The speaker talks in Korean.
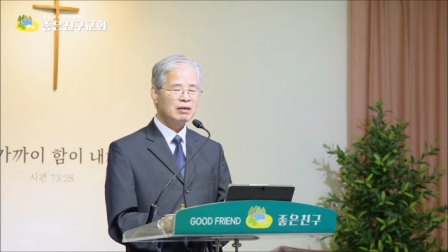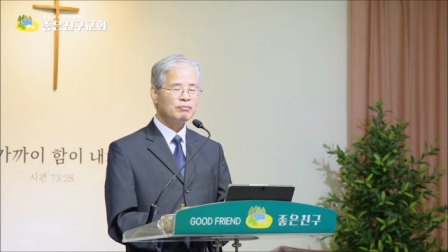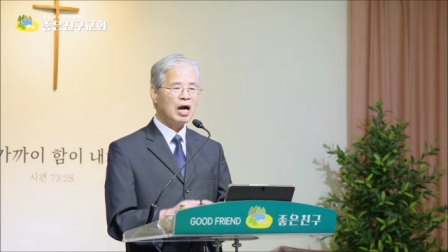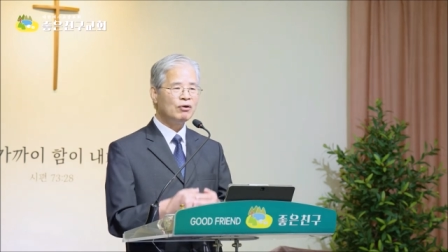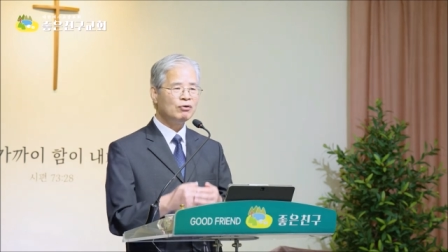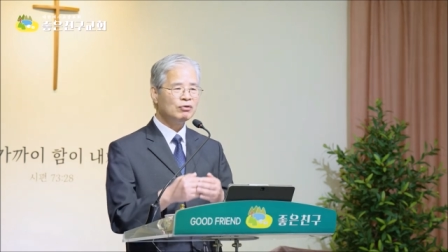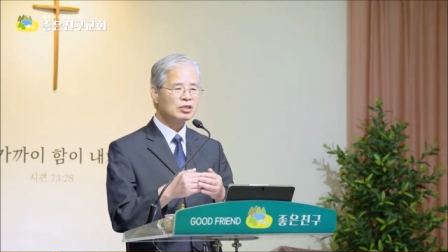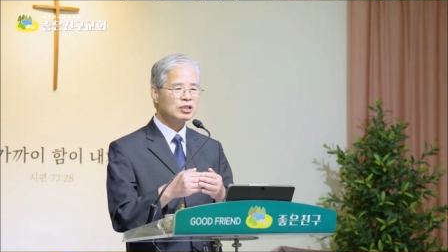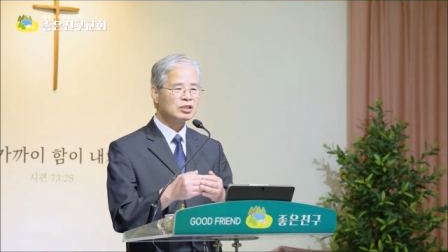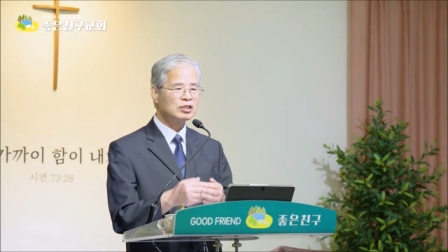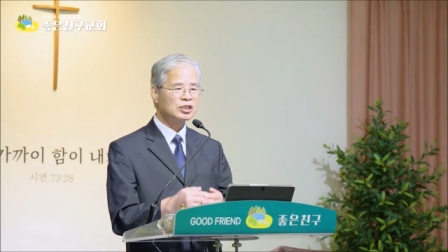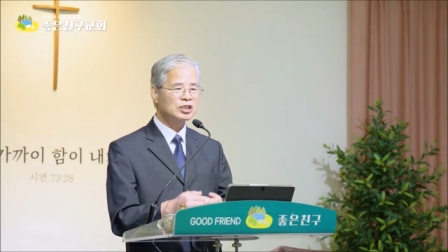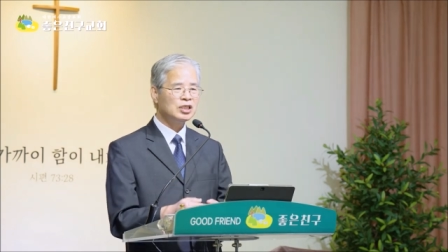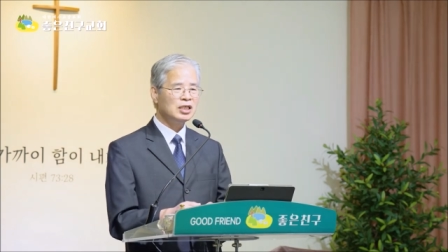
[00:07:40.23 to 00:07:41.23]
바로
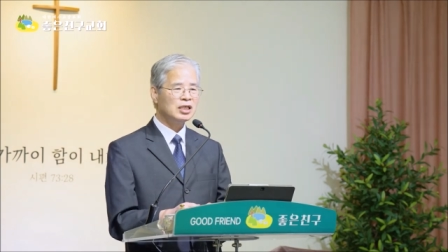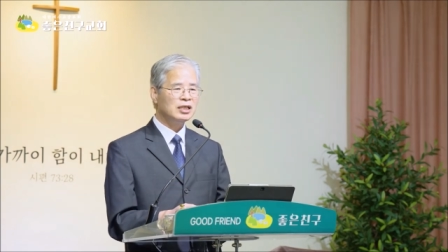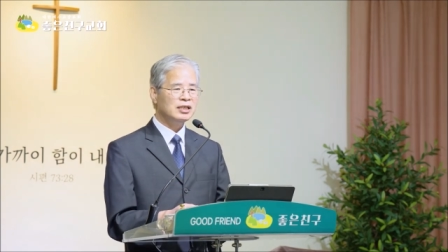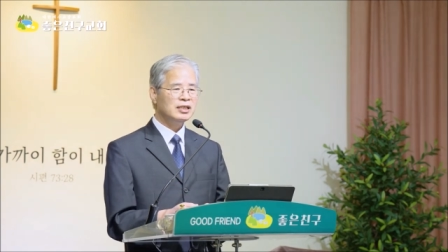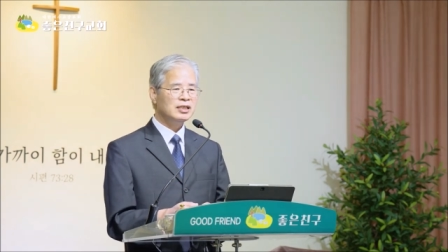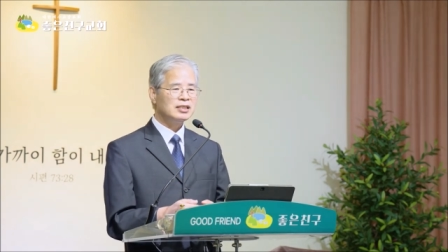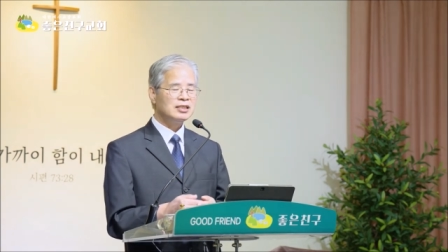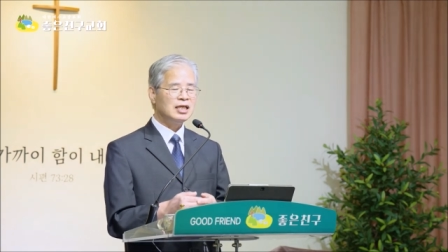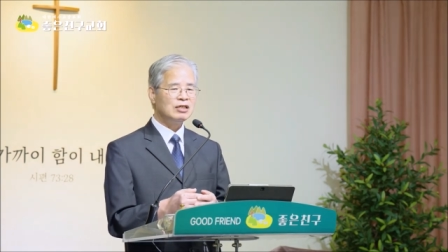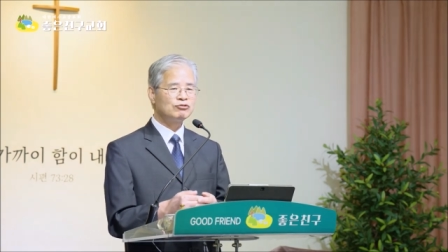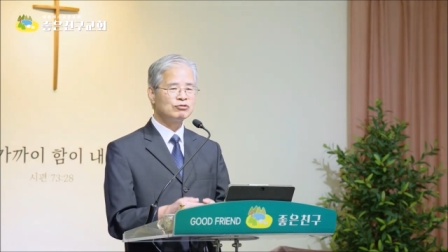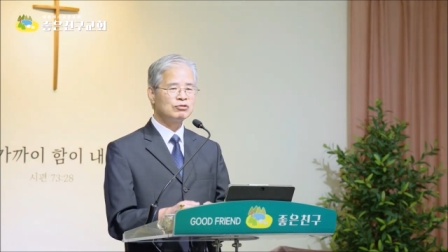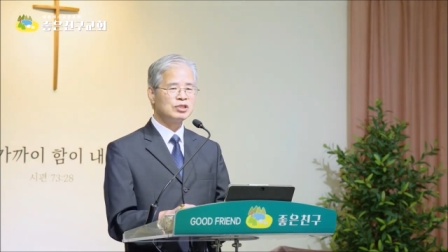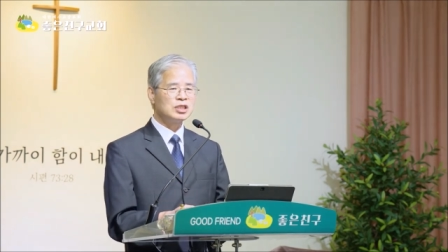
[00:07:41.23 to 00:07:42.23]
그것이
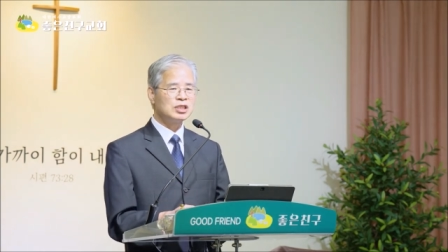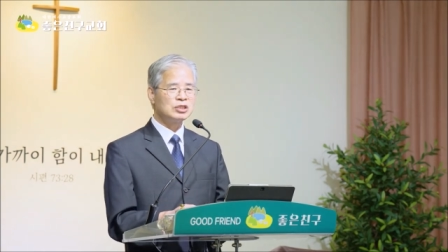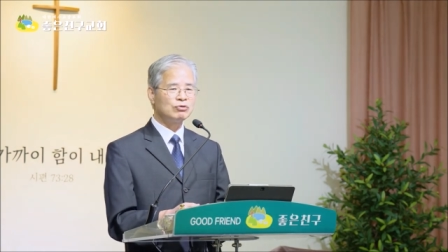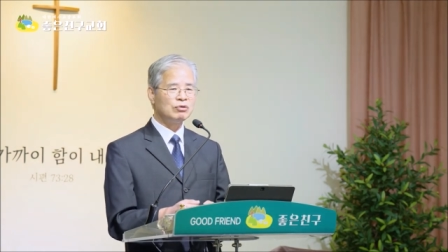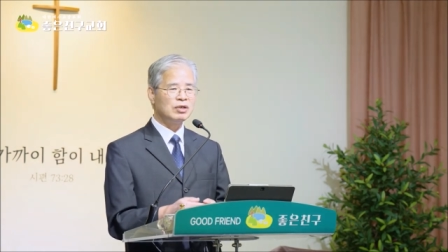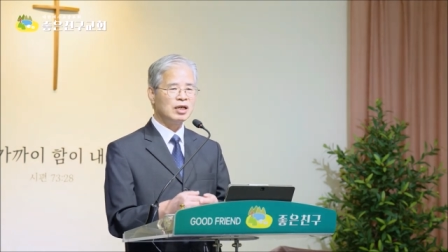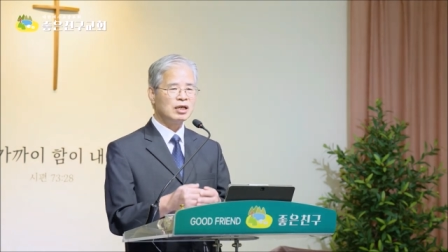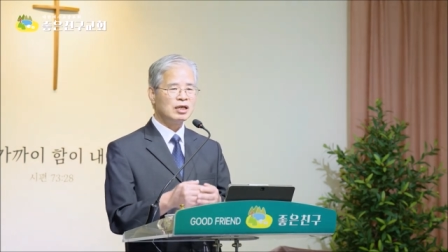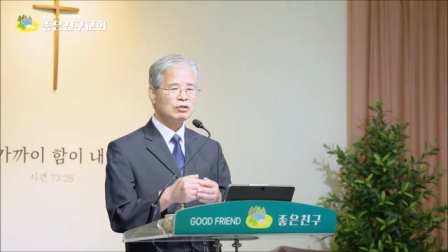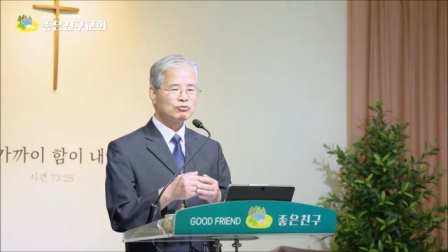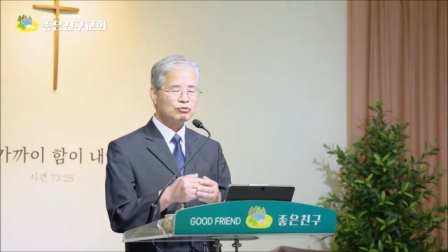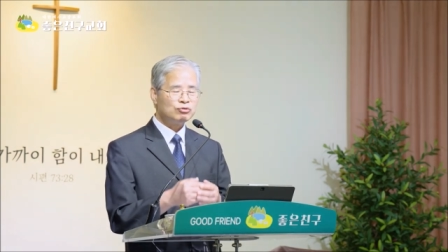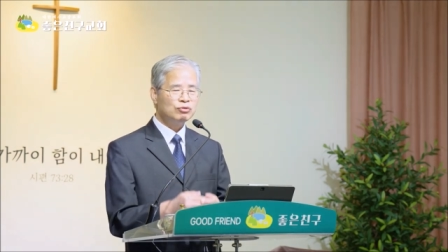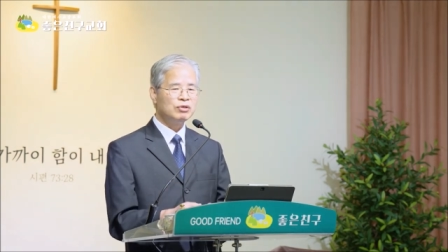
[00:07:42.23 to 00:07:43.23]
예수 그리스도의
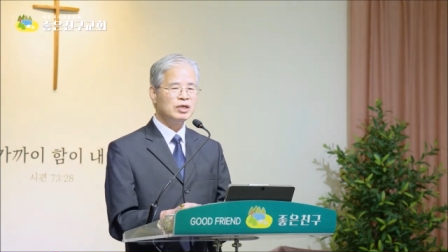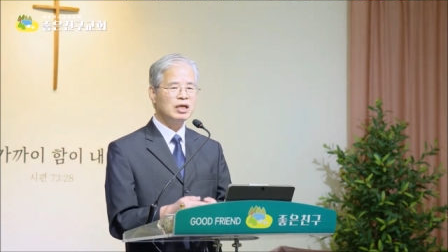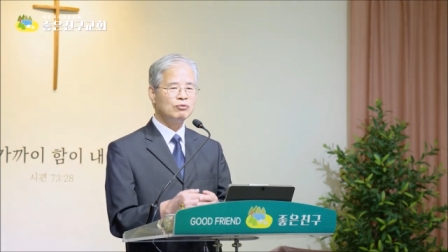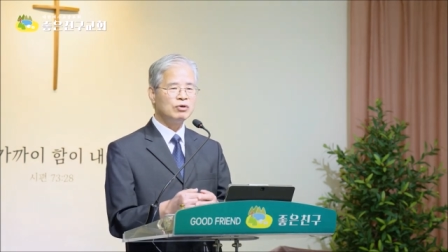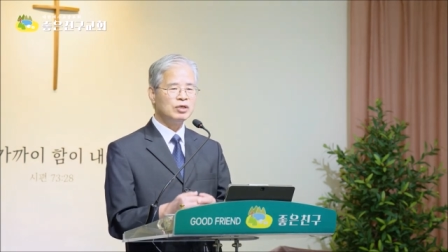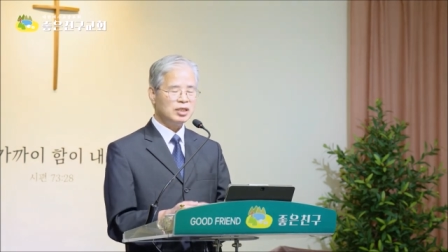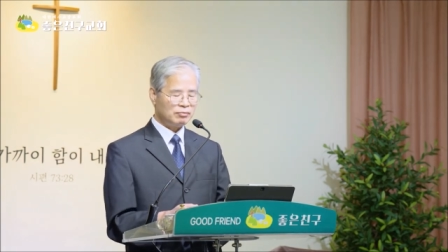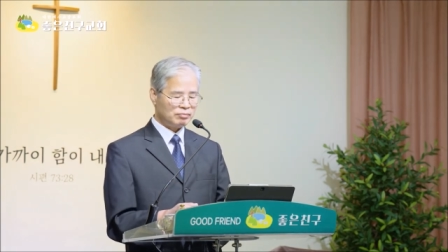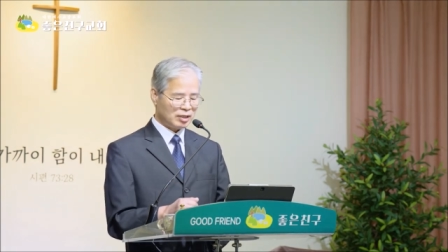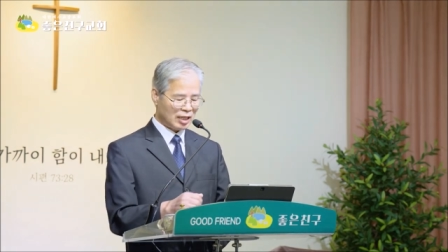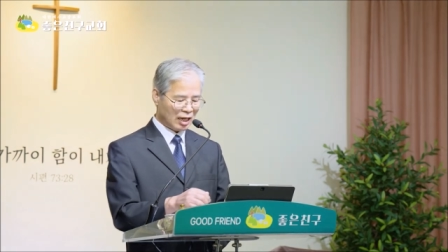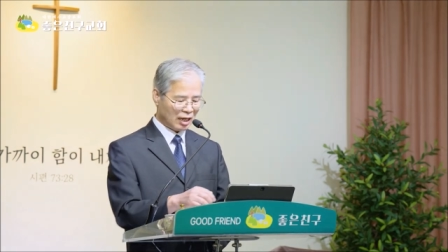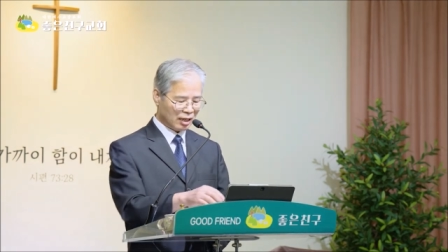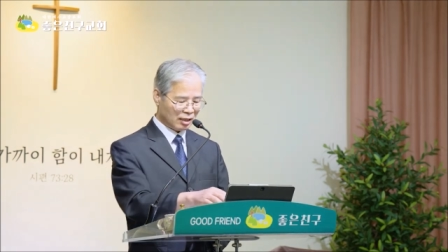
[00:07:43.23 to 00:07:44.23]
구원의
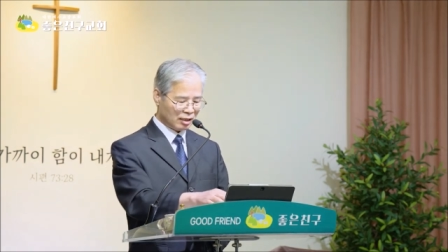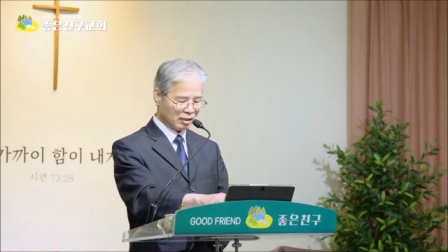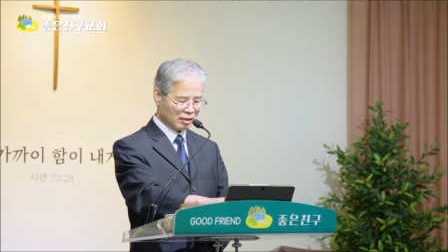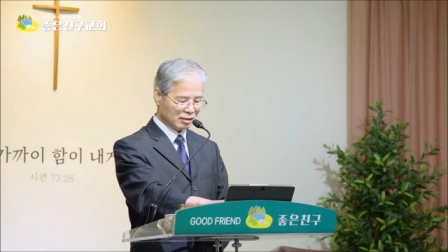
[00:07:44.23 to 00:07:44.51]
원리입니다.